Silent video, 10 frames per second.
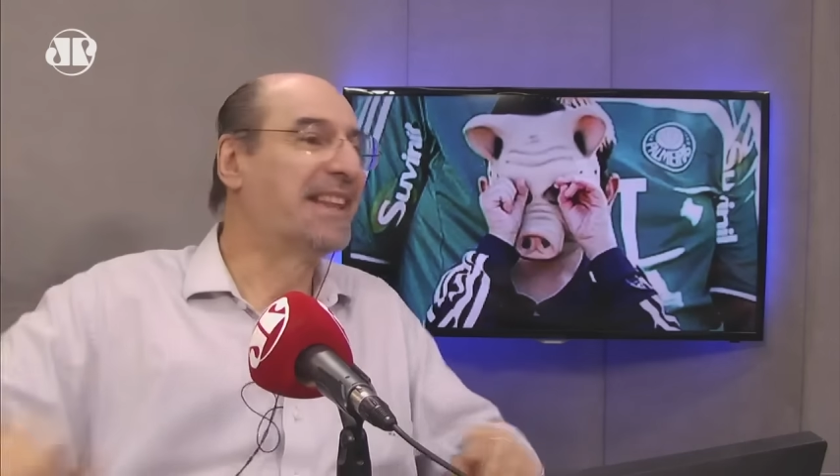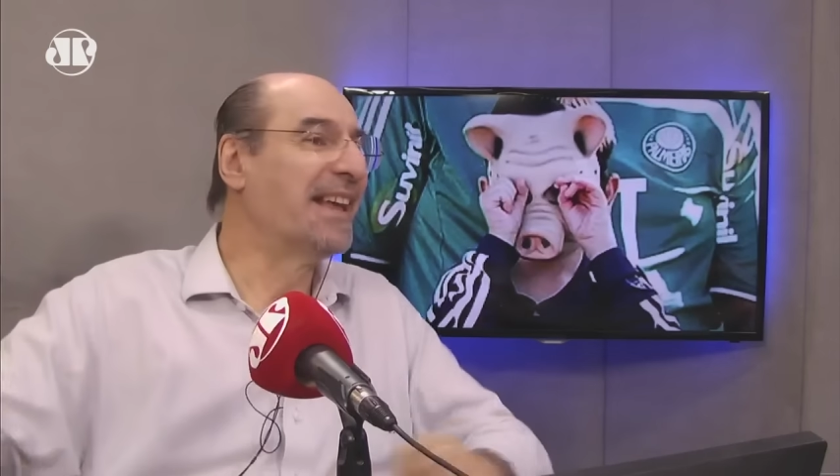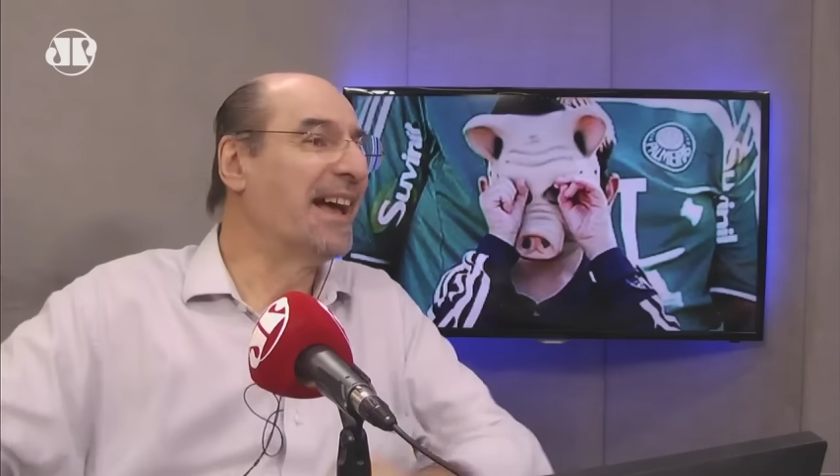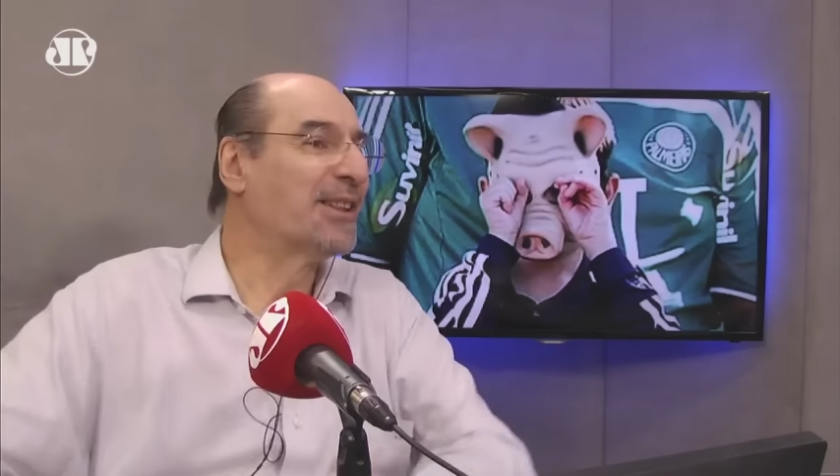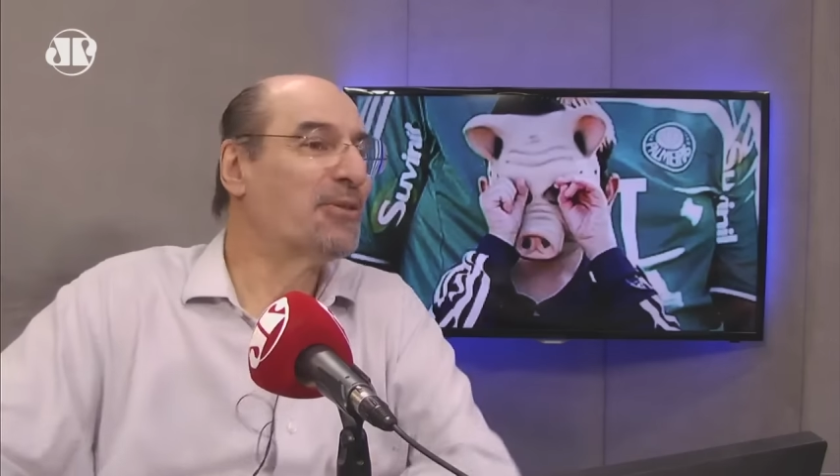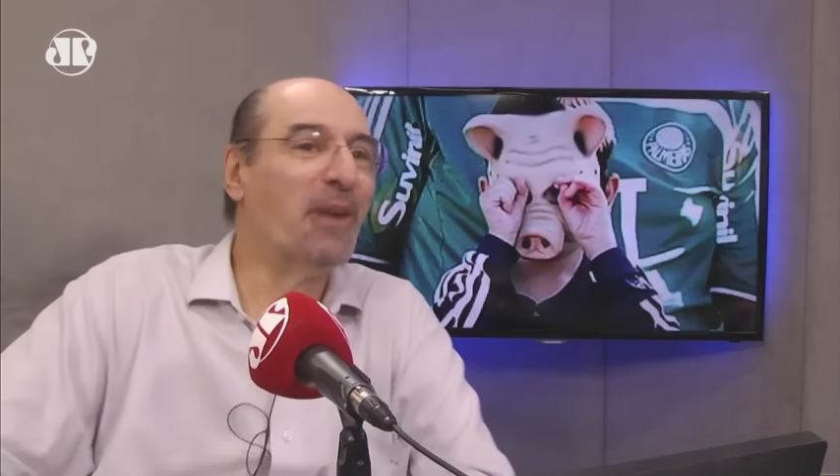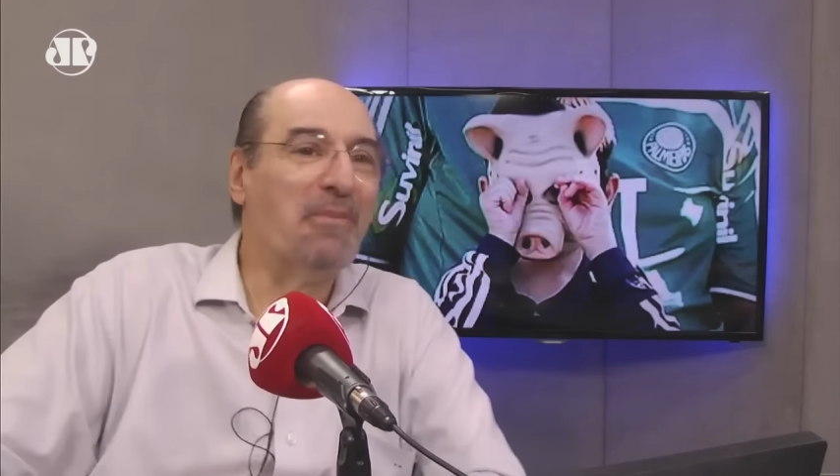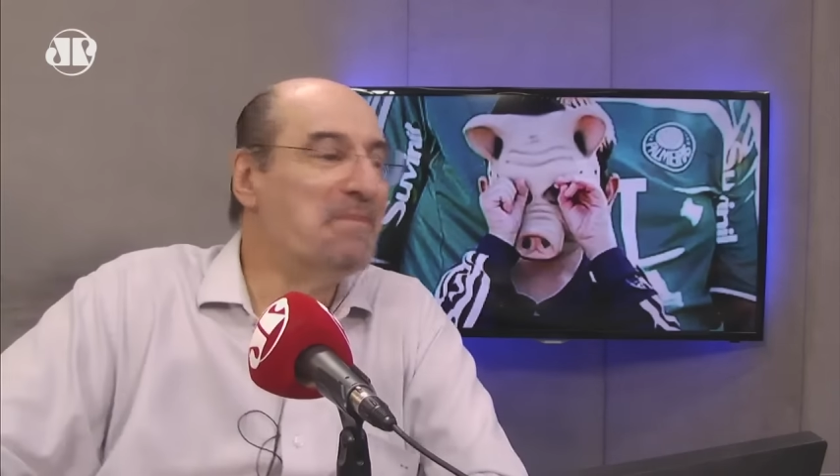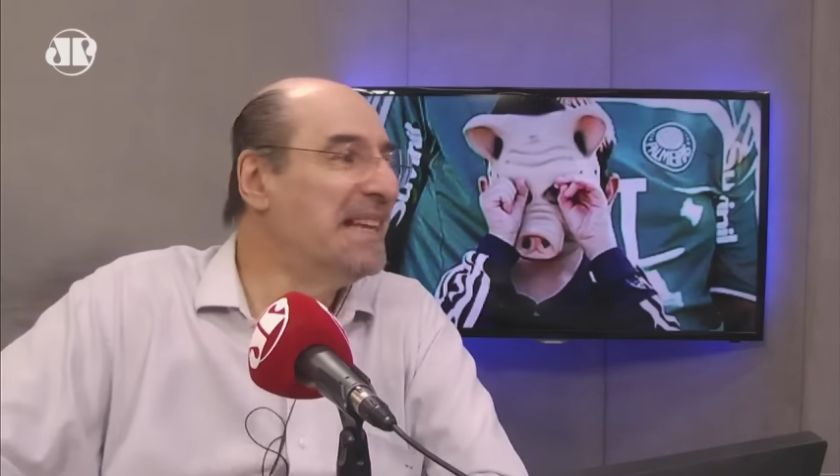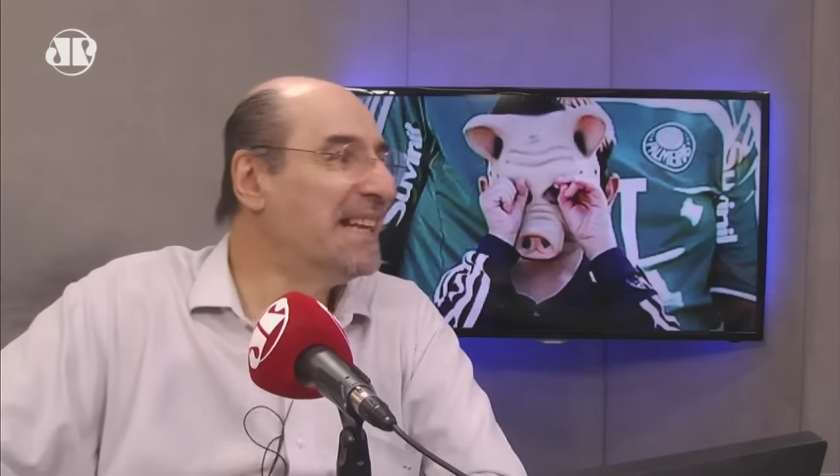o te, a
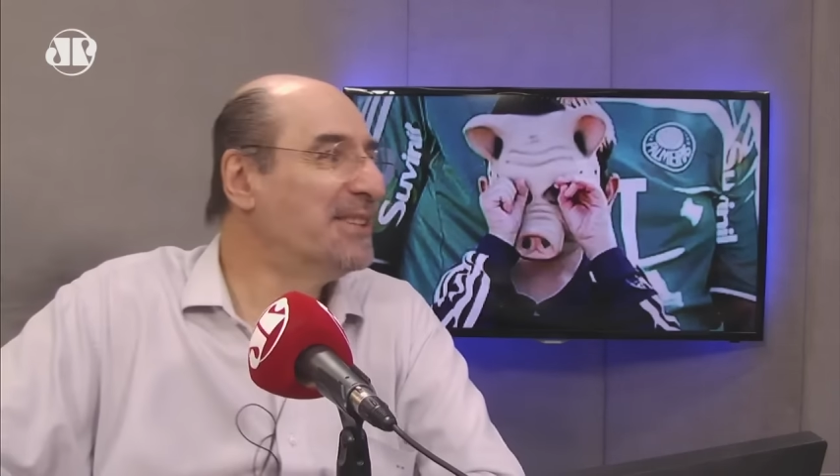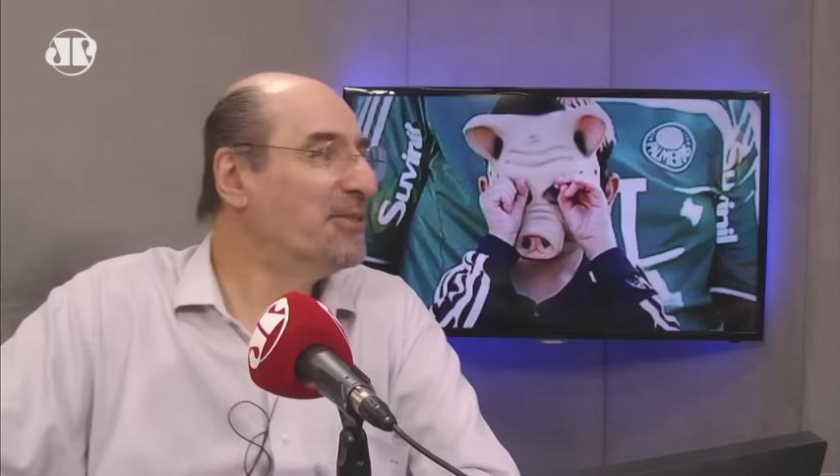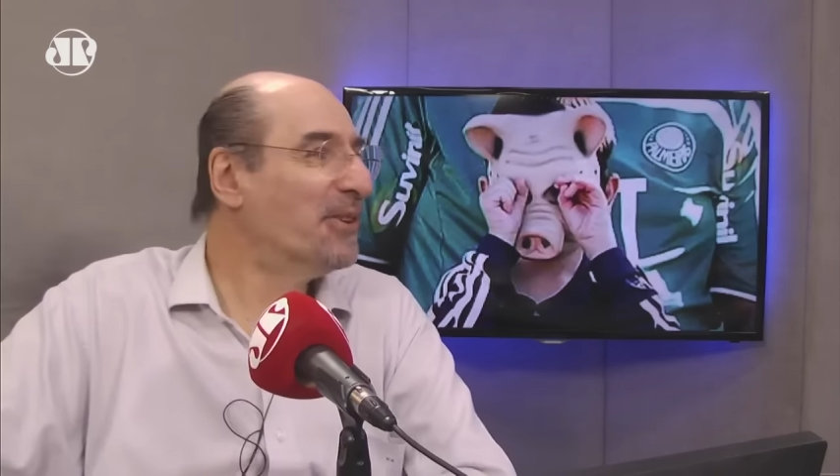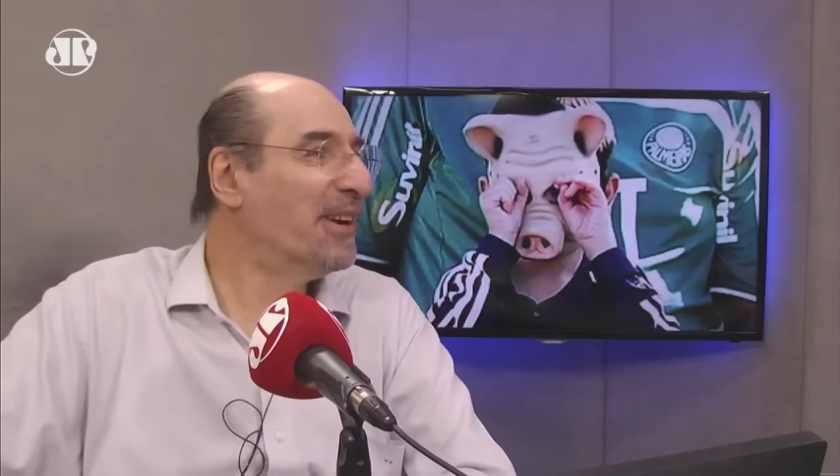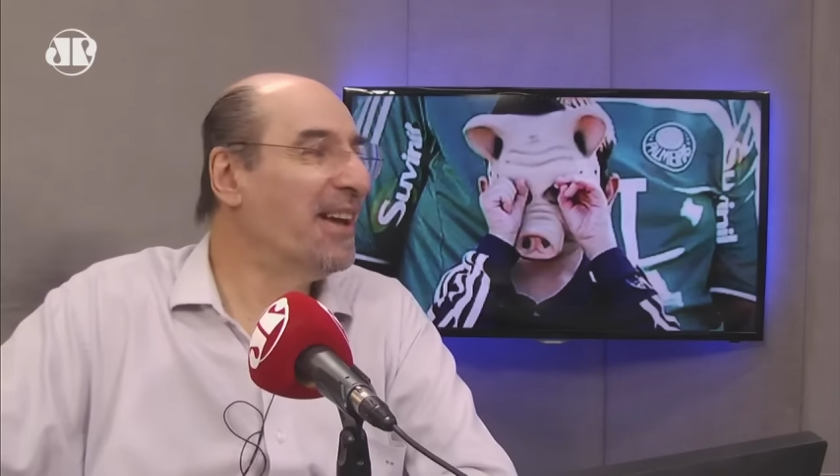tua mina de